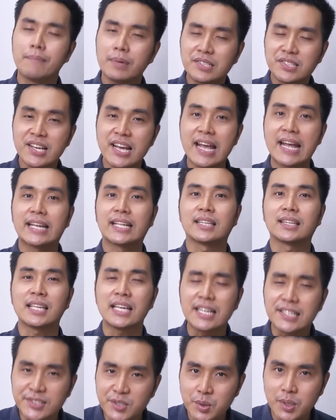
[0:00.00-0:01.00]
วามพิเศษ
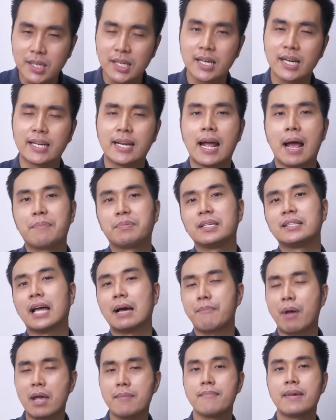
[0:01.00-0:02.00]
ที่สุดเลยนะครับที่
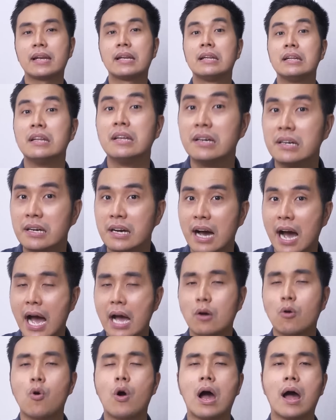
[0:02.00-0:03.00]
ทำให้มันเหนือ
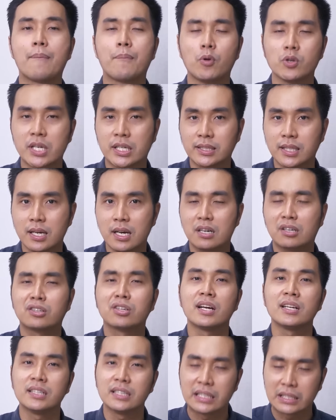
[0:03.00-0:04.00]
กว่าโปรเจคเตอร์
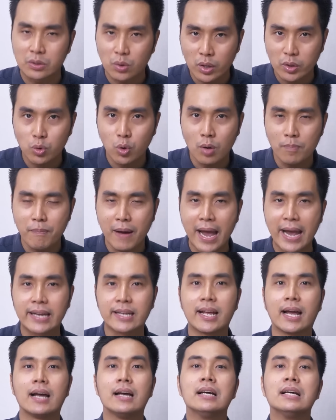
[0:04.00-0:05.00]
เครื่องอื่นโดยทั่วไป
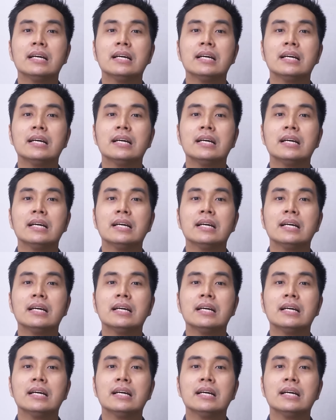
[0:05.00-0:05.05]
เนี่ย